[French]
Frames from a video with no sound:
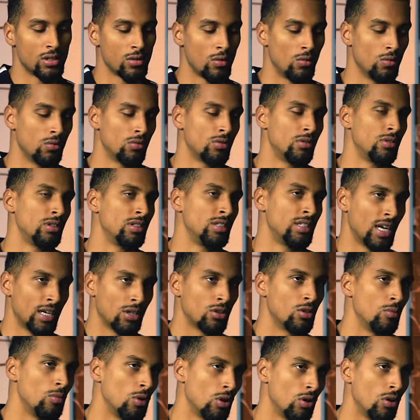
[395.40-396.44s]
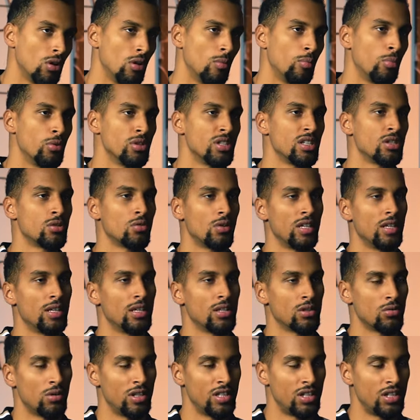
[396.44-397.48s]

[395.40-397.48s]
seront directement posés sur les, sur les